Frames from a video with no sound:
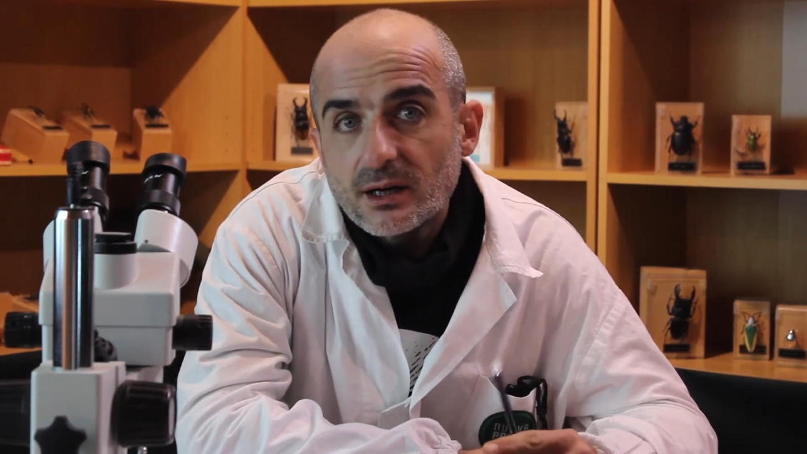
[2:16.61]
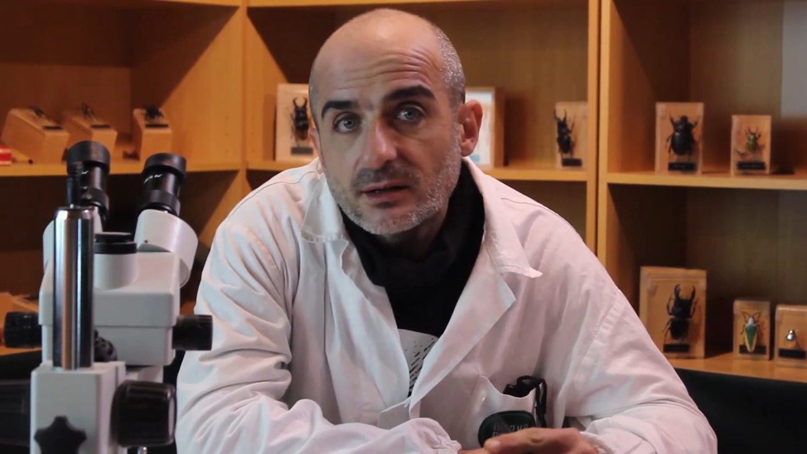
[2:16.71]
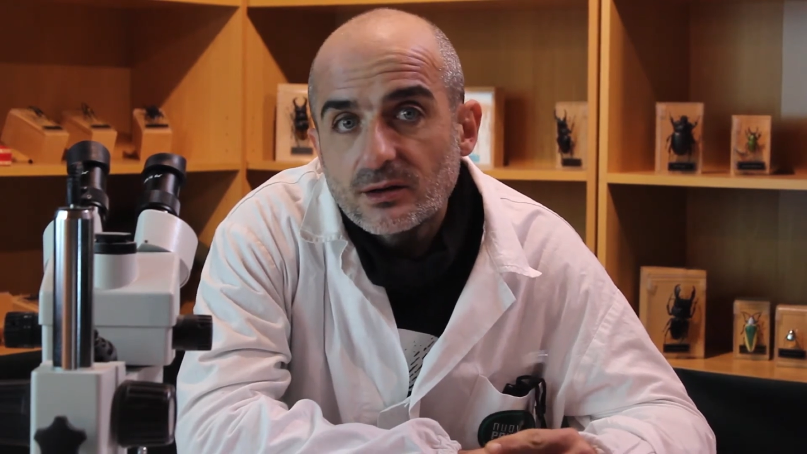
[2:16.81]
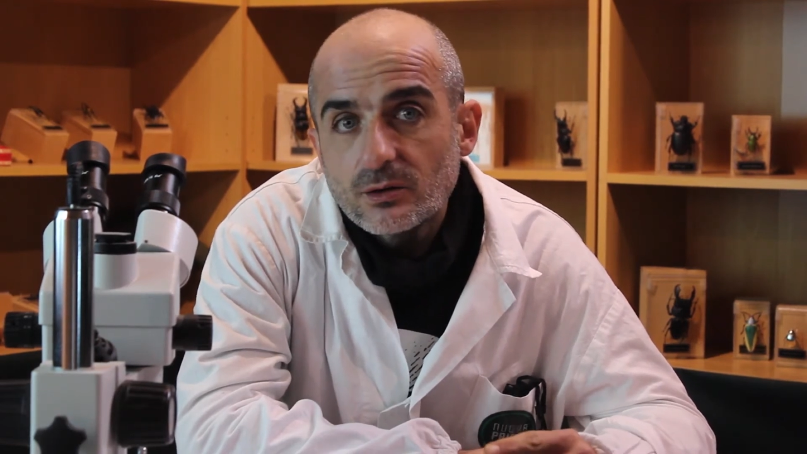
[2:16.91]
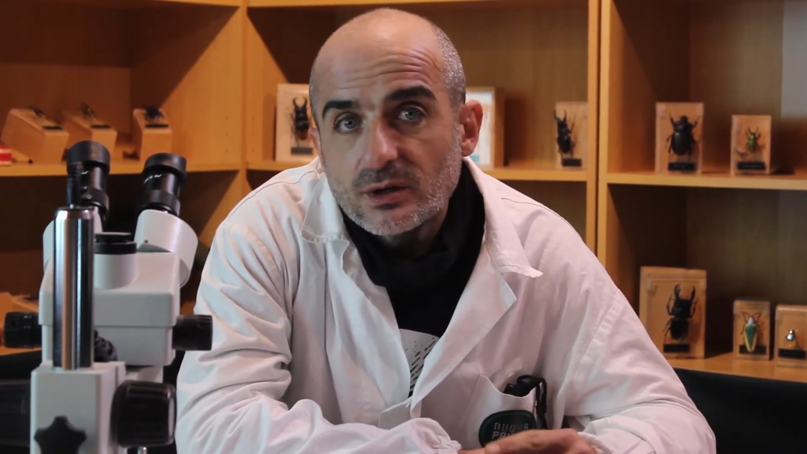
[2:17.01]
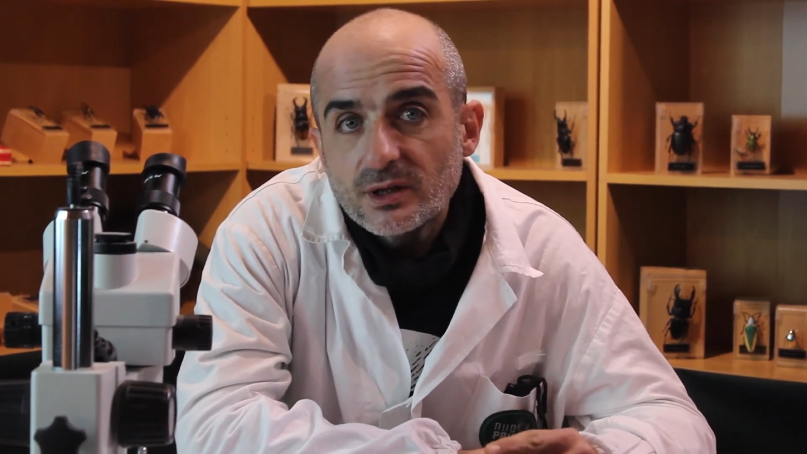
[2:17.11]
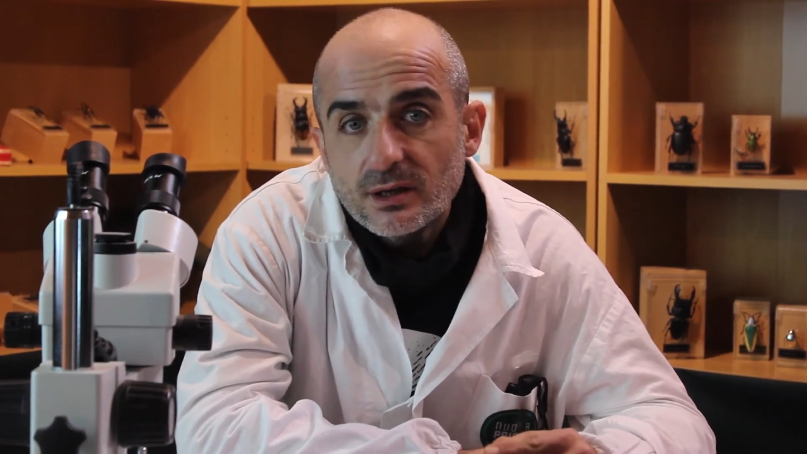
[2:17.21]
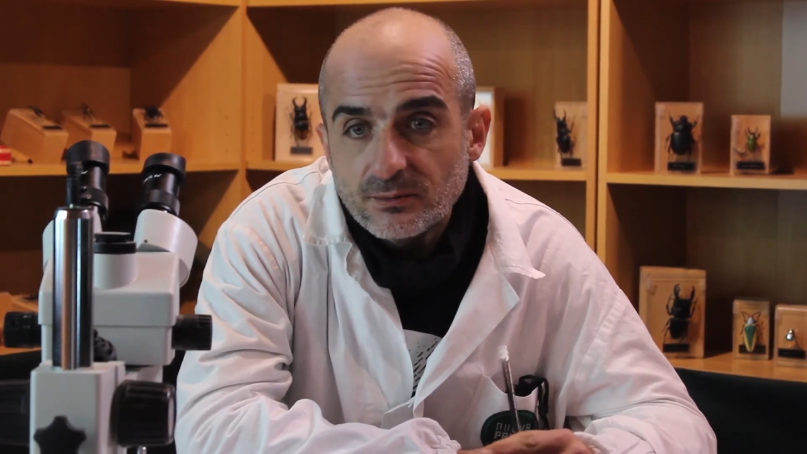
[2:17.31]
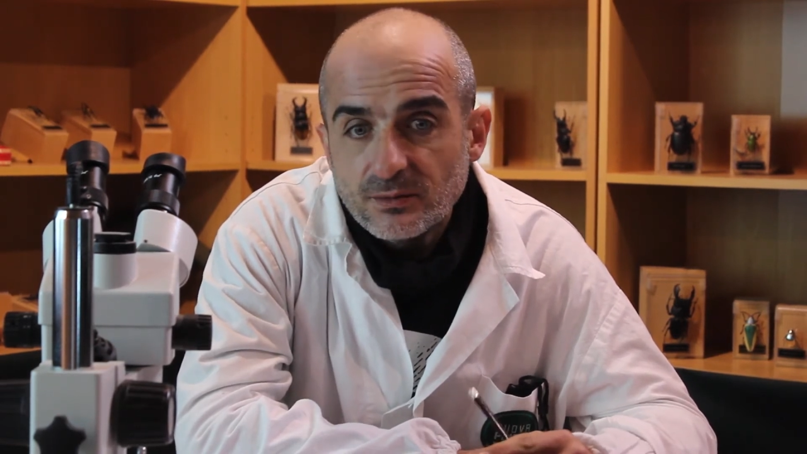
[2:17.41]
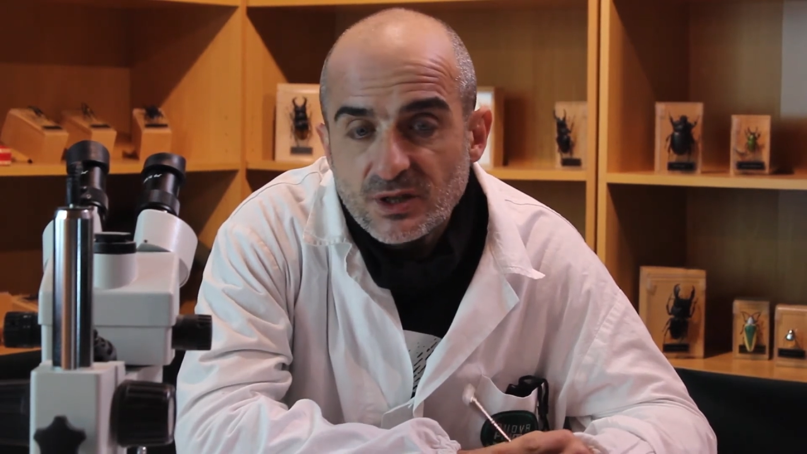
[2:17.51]

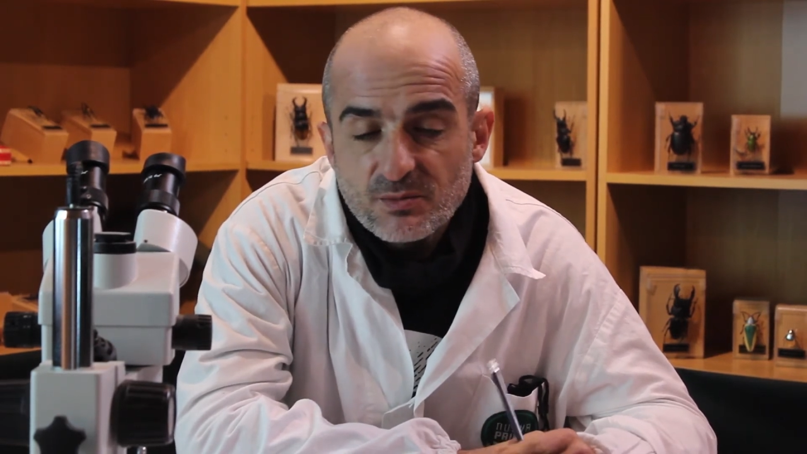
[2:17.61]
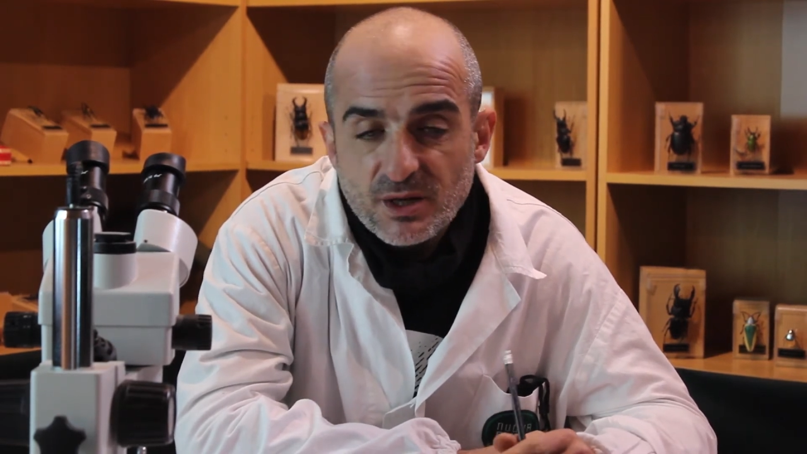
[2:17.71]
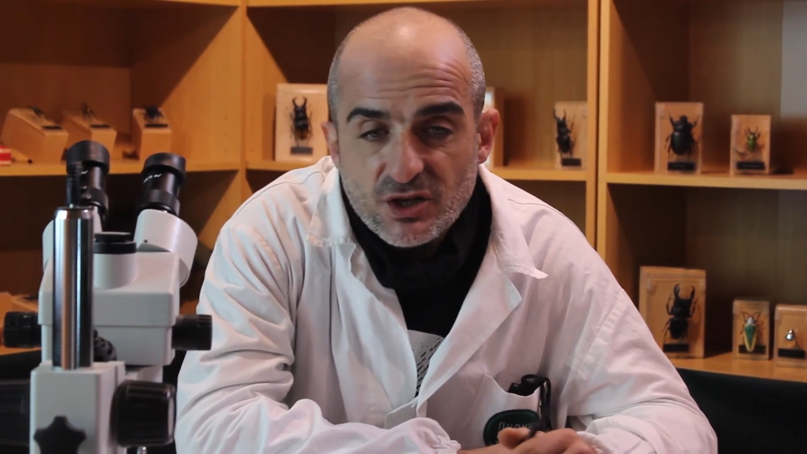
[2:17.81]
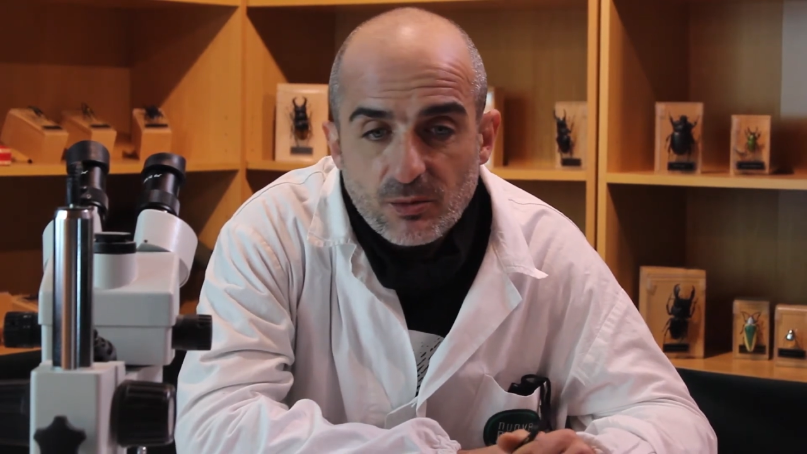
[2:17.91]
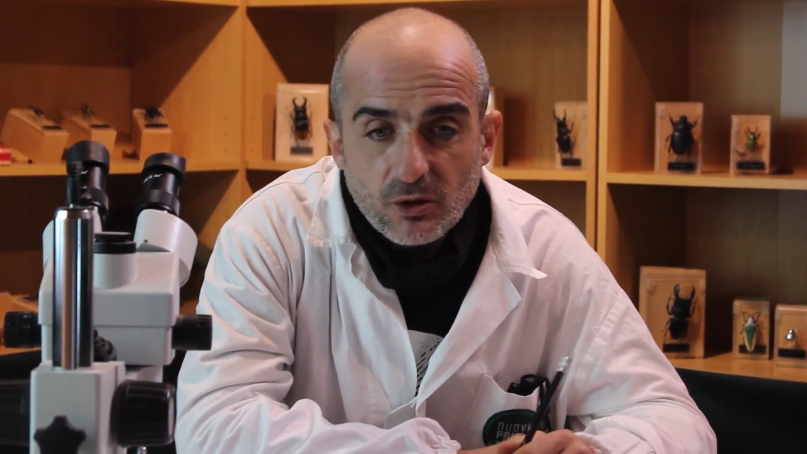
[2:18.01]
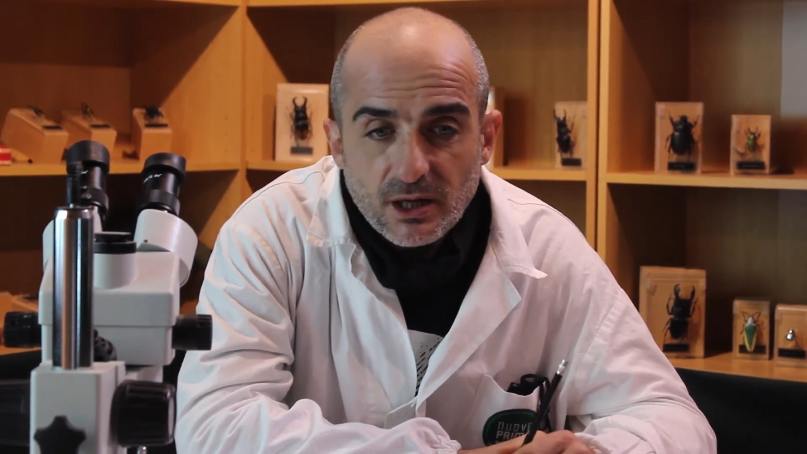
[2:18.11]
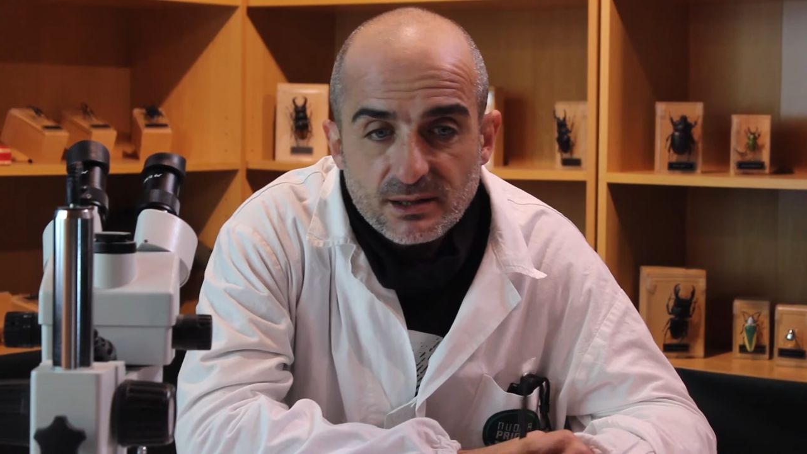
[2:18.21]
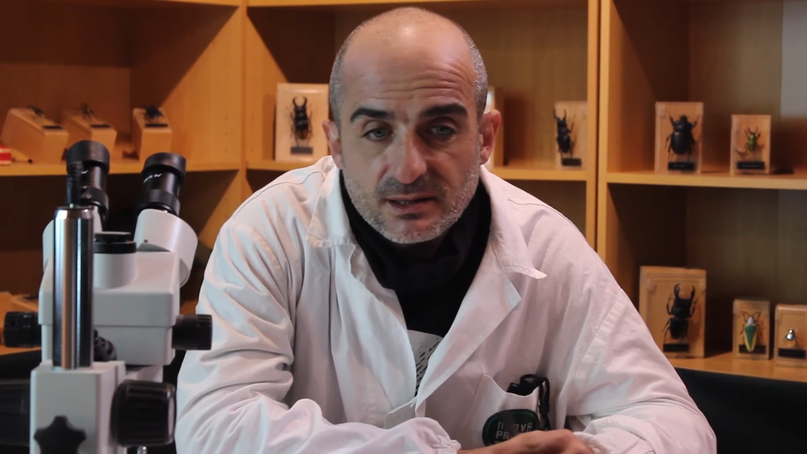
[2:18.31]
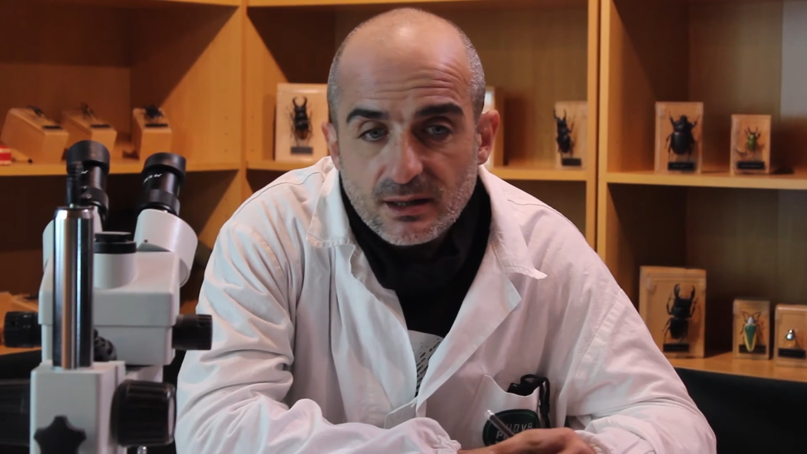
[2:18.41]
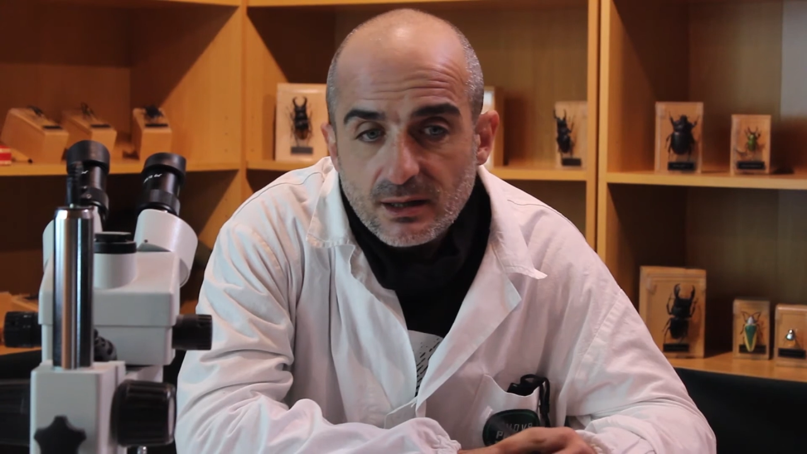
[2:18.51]
categorie di specie
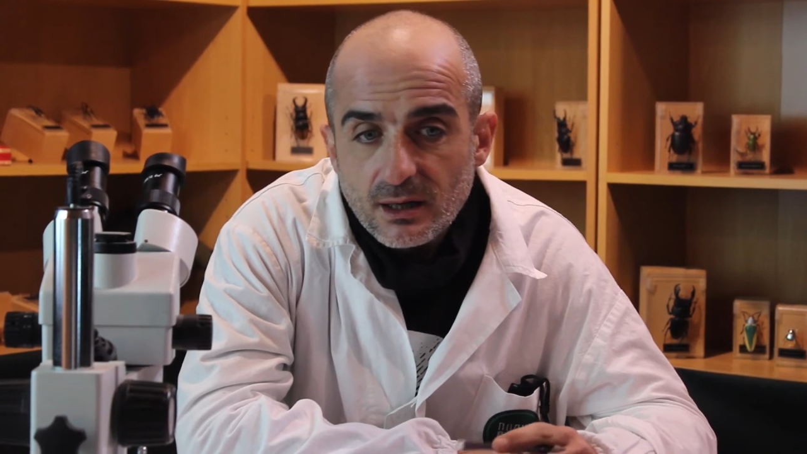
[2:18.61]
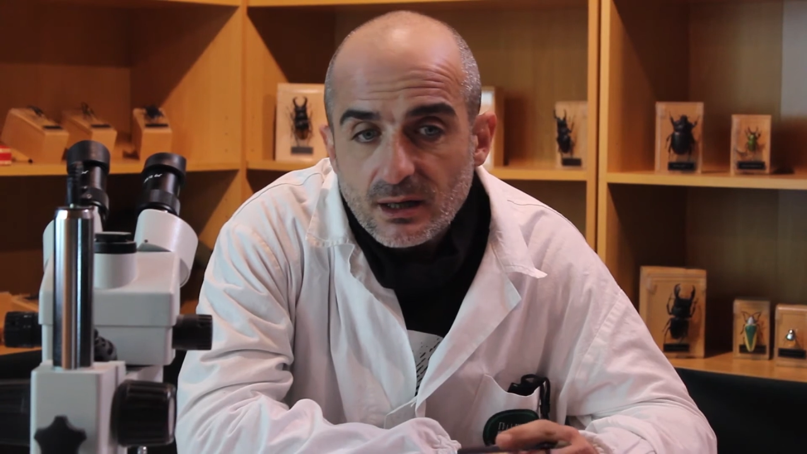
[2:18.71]
moleste